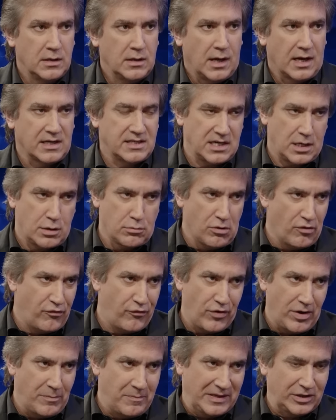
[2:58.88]
Así como
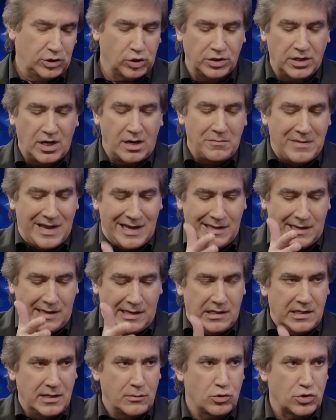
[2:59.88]
fue el patrón del mal,
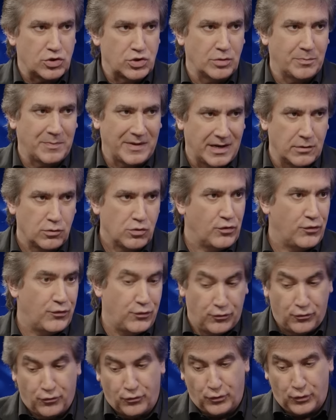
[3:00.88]
el divorcio para
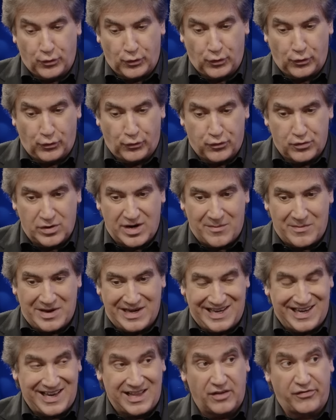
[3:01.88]
vos fue una
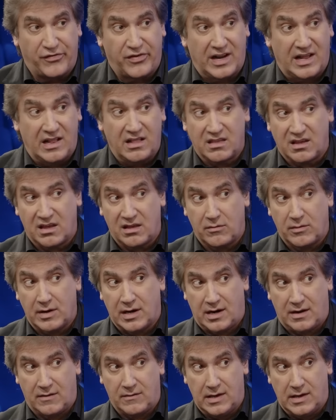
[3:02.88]
manera diferente de ver la